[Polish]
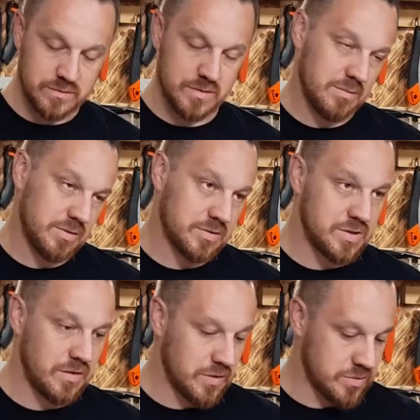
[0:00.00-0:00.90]
no jakby ktoś
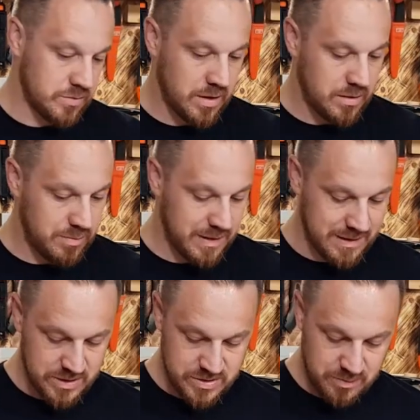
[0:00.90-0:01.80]
nie wierzył, nie?
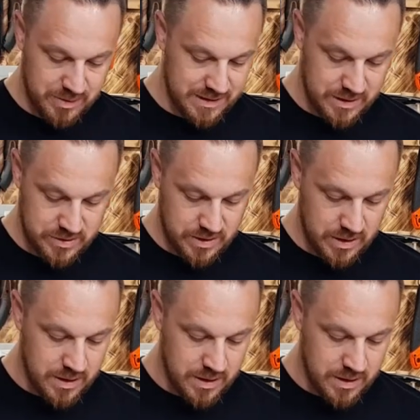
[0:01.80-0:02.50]
15, 15.